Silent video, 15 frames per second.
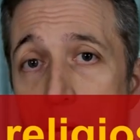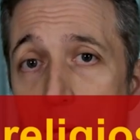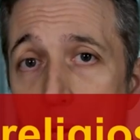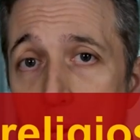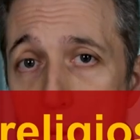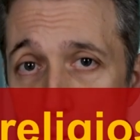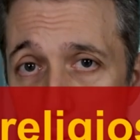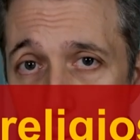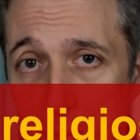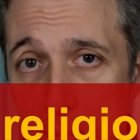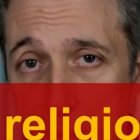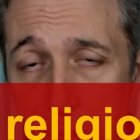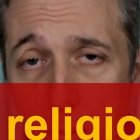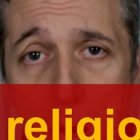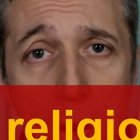La
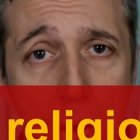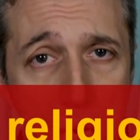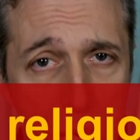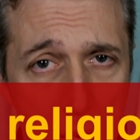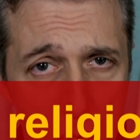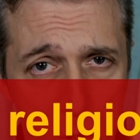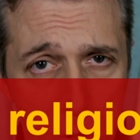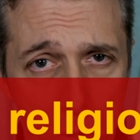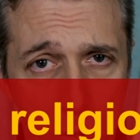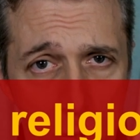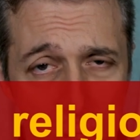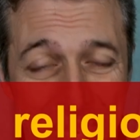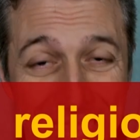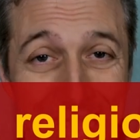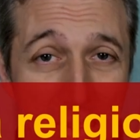resa
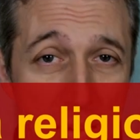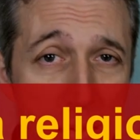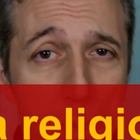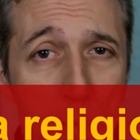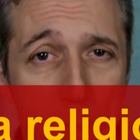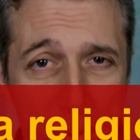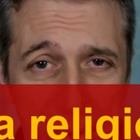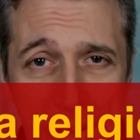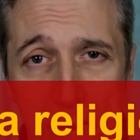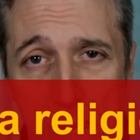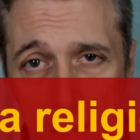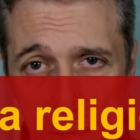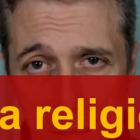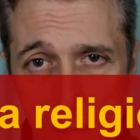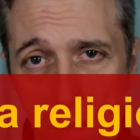religiosa dei
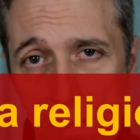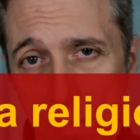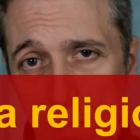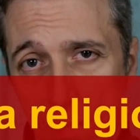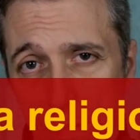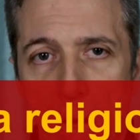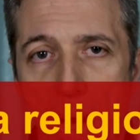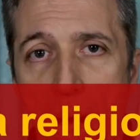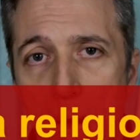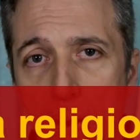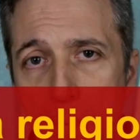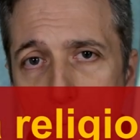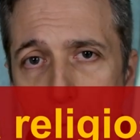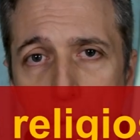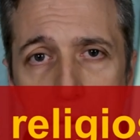preti
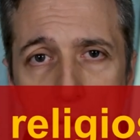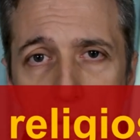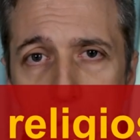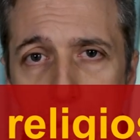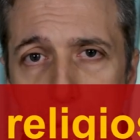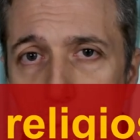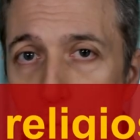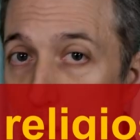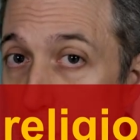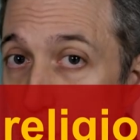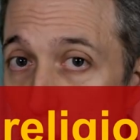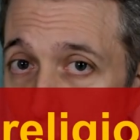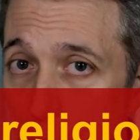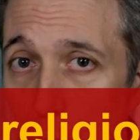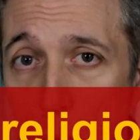al progresso del
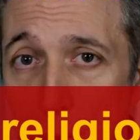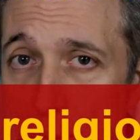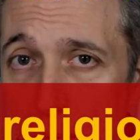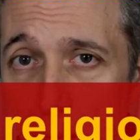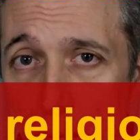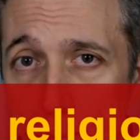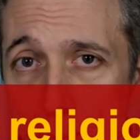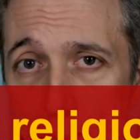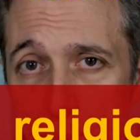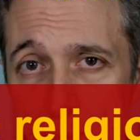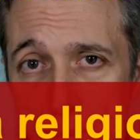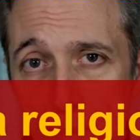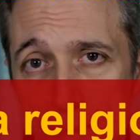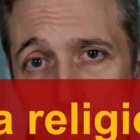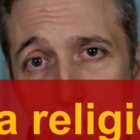dopoguerra.
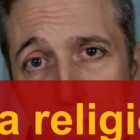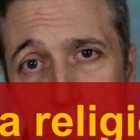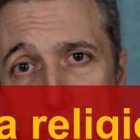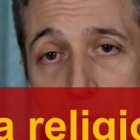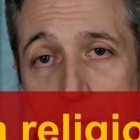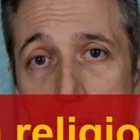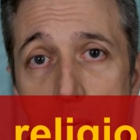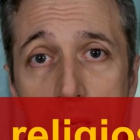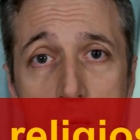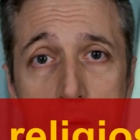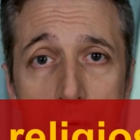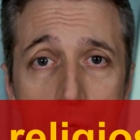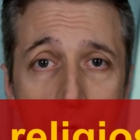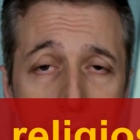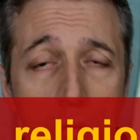Il
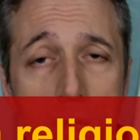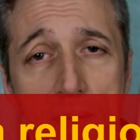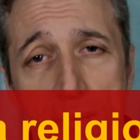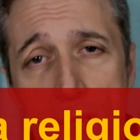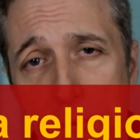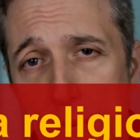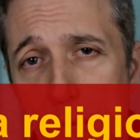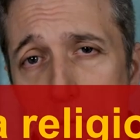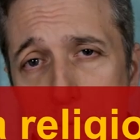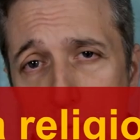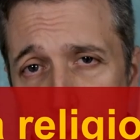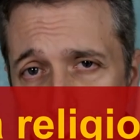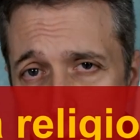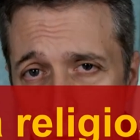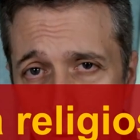Concilio Vaticano
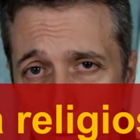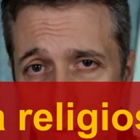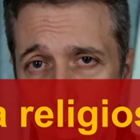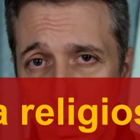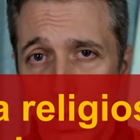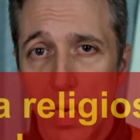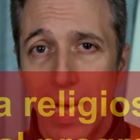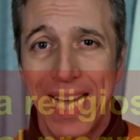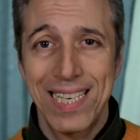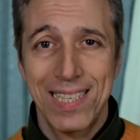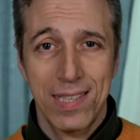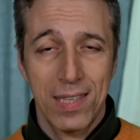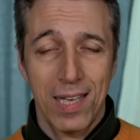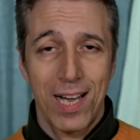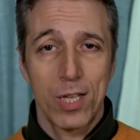II è
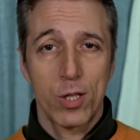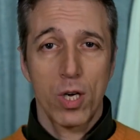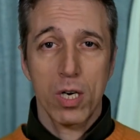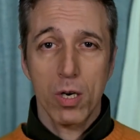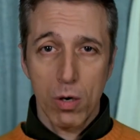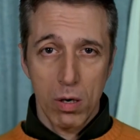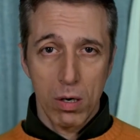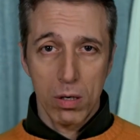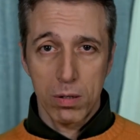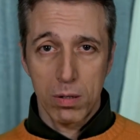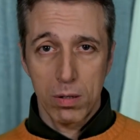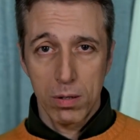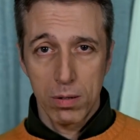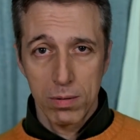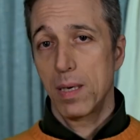stato
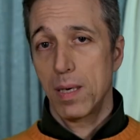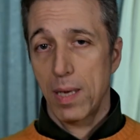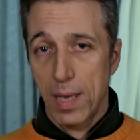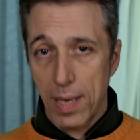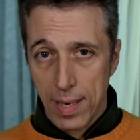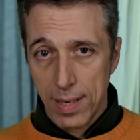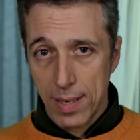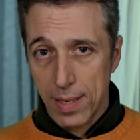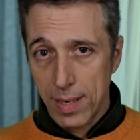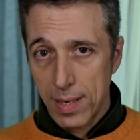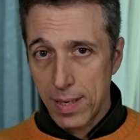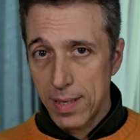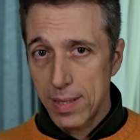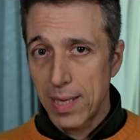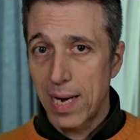accolto
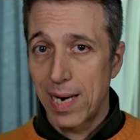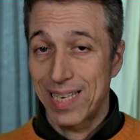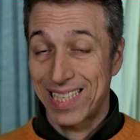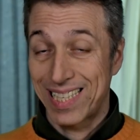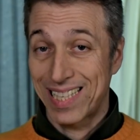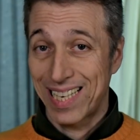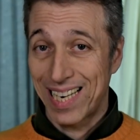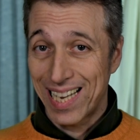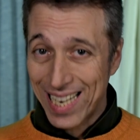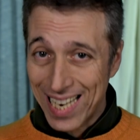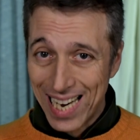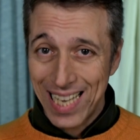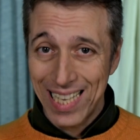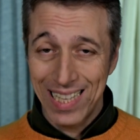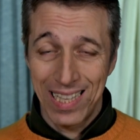anche dalla
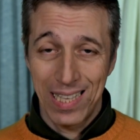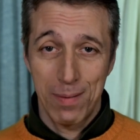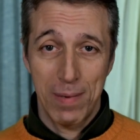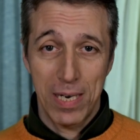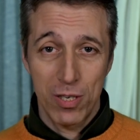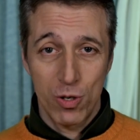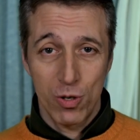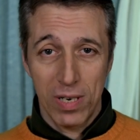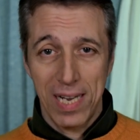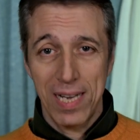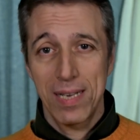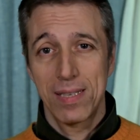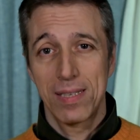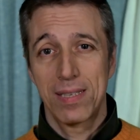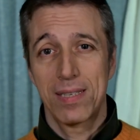stragrande
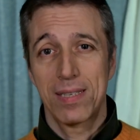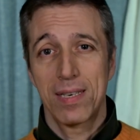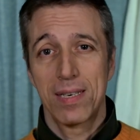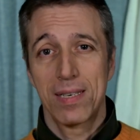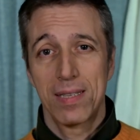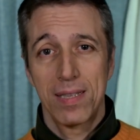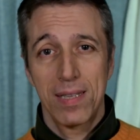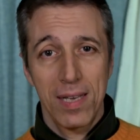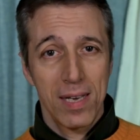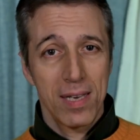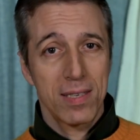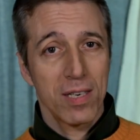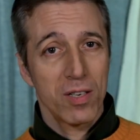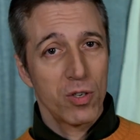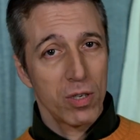maggioranza dei
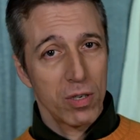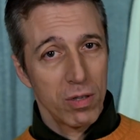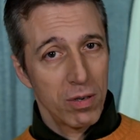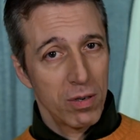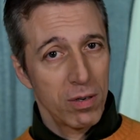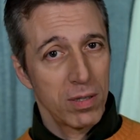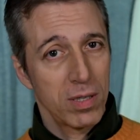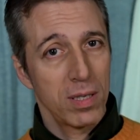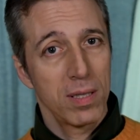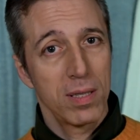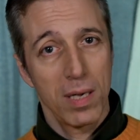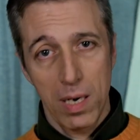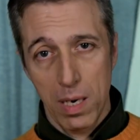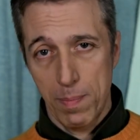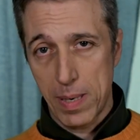sacerdoti
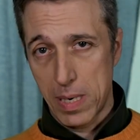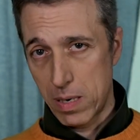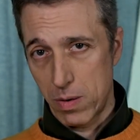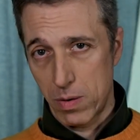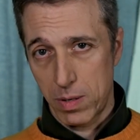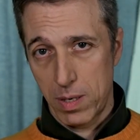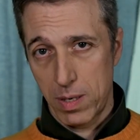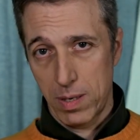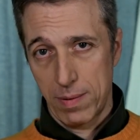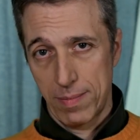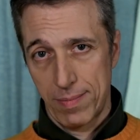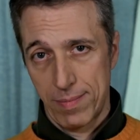delle parrocchie.